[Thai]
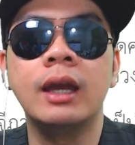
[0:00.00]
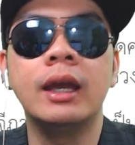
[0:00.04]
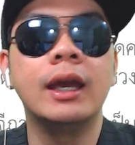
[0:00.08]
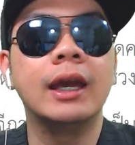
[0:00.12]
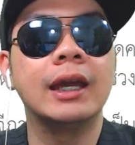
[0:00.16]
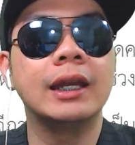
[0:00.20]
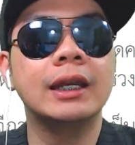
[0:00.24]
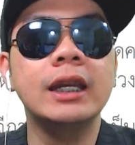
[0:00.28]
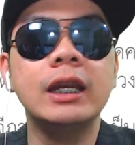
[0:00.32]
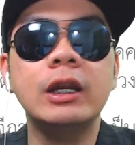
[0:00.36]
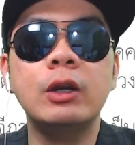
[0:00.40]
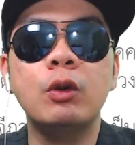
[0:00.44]

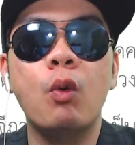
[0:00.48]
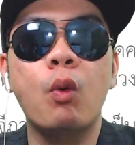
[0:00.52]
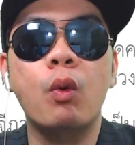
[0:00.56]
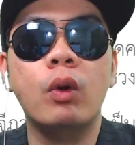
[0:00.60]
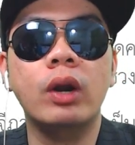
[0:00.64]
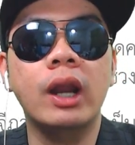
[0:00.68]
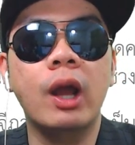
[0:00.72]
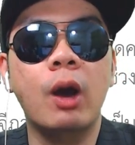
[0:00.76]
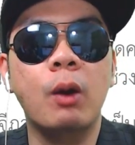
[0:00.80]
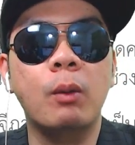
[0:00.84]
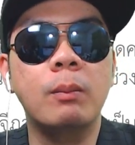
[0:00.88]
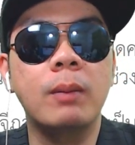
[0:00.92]
ที่ถูกเห
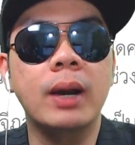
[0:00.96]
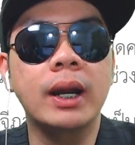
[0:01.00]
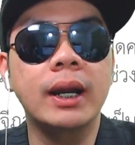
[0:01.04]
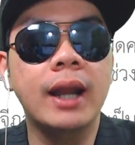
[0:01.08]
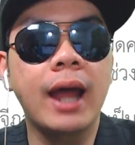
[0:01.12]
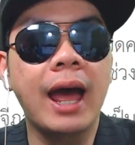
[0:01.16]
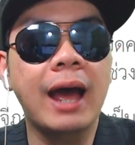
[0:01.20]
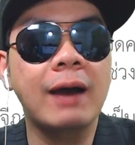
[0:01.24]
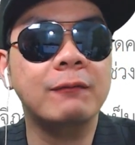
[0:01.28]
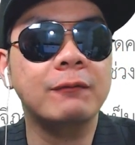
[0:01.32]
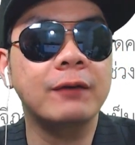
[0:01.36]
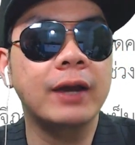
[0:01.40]
ล่าบรรดา
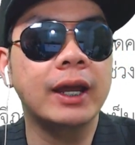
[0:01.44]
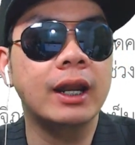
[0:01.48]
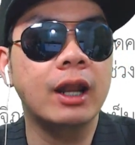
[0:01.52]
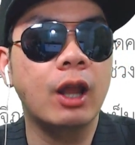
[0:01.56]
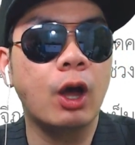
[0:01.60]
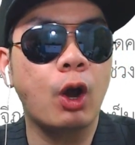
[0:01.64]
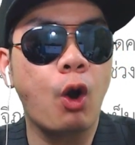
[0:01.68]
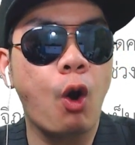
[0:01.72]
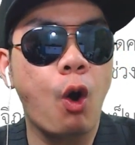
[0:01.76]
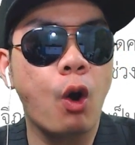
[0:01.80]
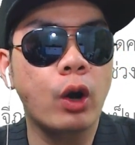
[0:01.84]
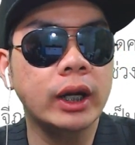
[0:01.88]
แฟนละค
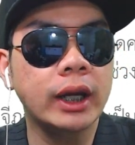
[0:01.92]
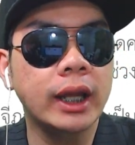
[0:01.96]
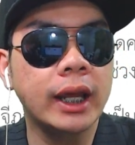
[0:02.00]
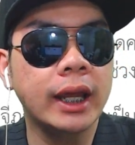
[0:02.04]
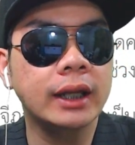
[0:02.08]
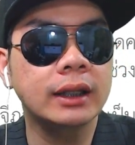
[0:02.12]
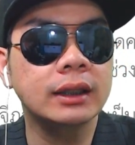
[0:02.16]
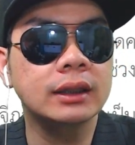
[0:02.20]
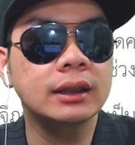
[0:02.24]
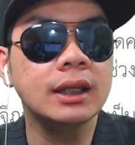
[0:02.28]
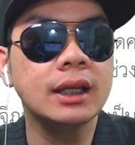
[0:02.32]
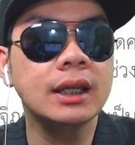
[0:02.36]
รแอน
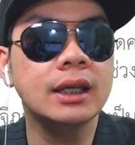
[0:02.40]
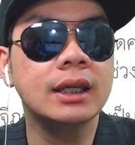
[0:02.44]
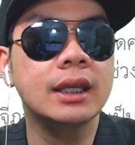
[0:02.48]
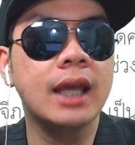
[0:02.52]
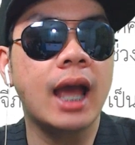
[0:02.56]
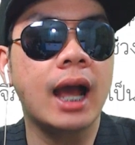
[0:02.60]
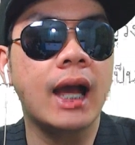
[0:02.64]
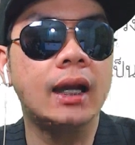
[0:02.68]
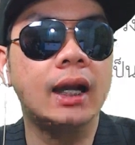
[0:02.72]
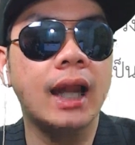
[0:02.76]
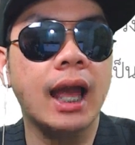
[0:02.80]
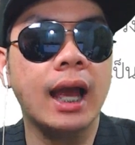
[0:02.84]
ตี้อย่าง
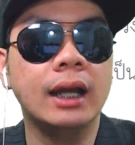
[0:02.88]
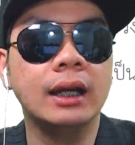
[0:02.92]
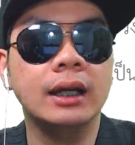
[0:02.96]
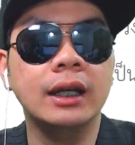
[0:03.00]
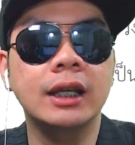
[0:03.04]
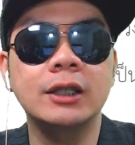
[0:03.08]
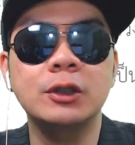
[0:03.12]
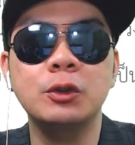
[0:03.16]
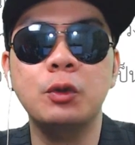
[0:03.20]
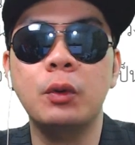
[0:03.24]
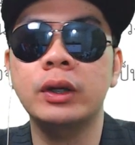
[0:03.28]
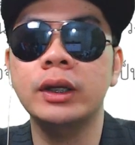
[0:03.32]
หนักใน
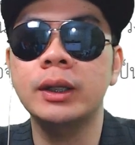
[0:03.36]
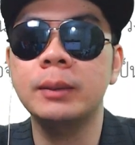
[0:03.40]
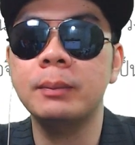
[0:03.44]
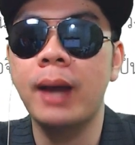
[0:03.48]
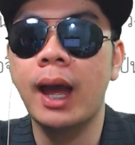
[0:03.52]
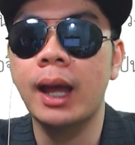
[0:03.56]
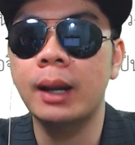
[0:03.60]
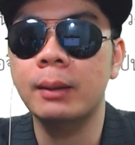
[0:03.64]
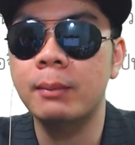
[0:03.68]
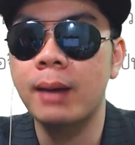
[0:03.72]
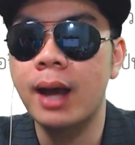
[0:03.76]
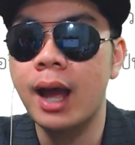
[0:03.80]
ช่วงที่ผ่าน
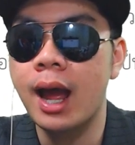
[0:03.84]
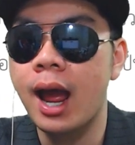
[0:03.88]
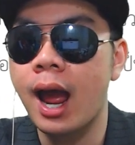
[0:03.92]
มา